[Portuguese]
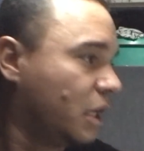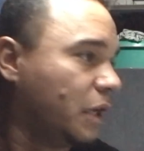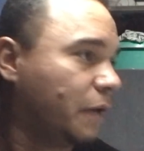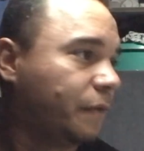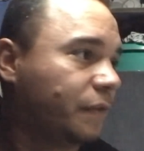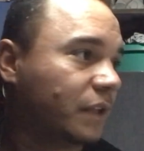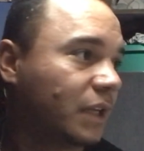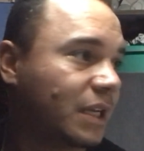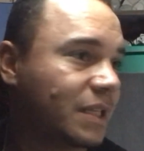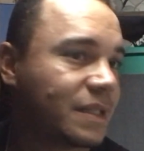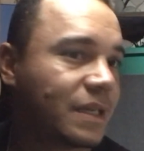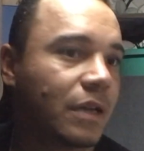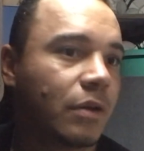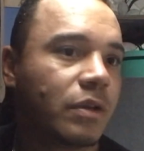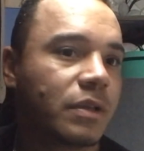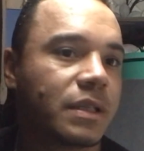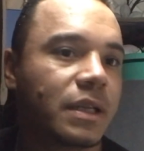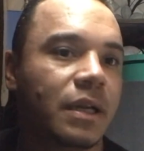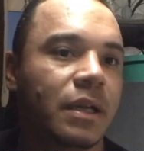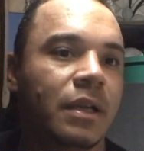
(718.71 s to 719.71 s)
e finalizar a
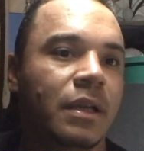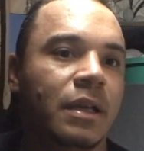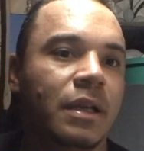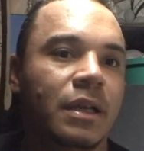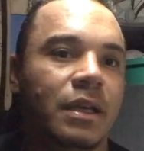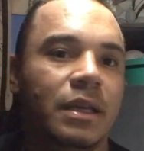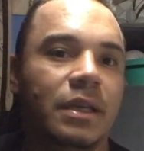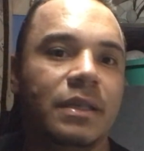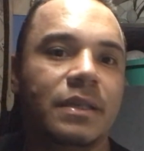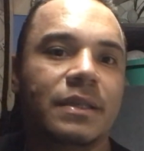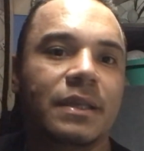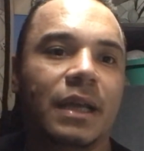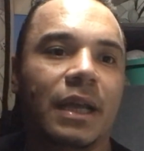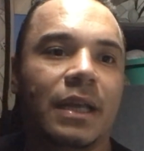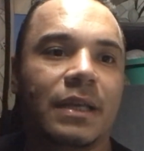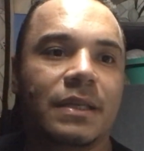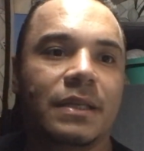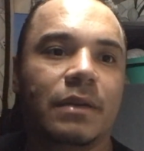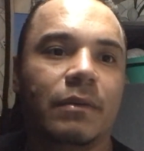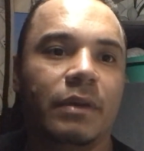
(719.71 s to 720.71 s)
nossa
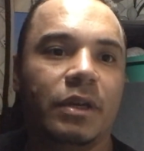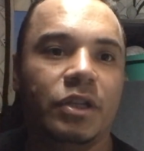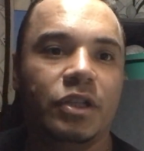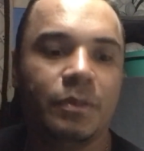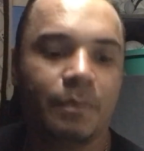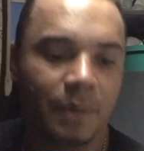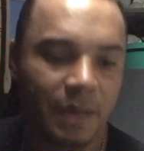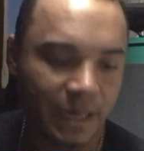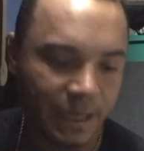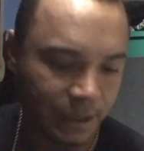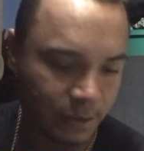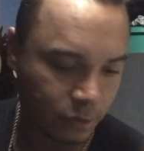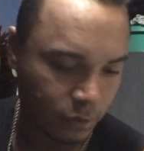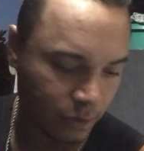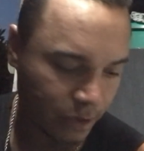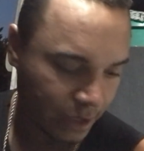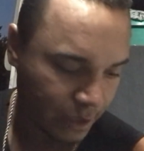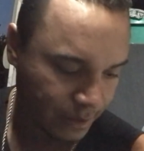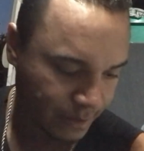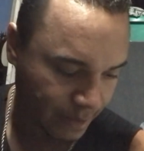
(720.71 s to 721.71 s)
instalação aí de placas
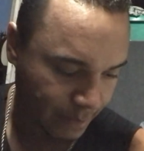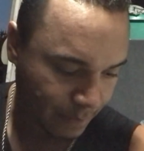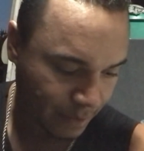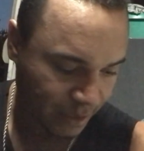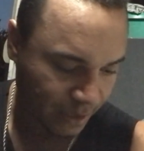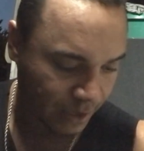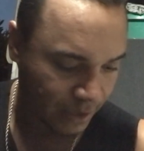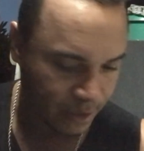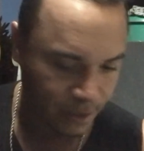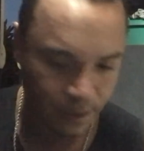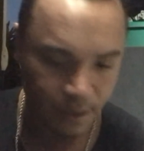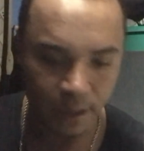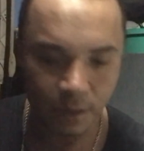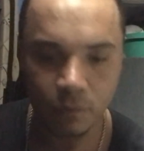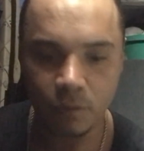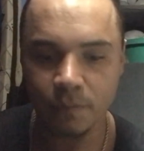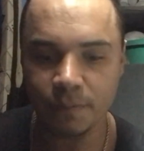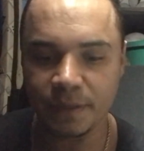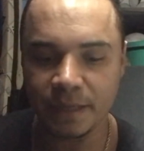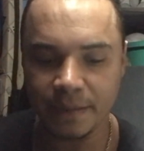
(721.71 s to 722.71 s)
solares e bateria na
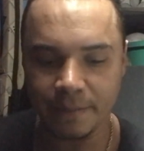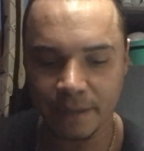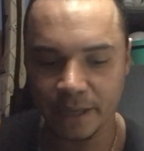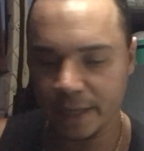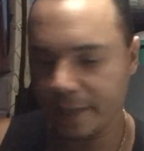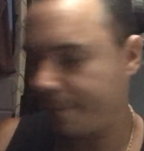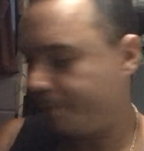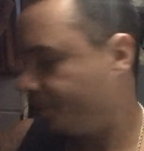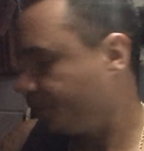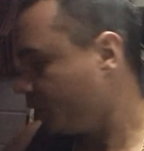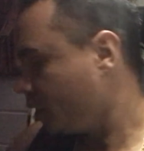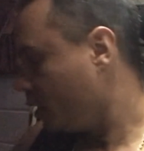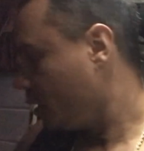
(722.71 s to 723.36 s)
combinha Maia.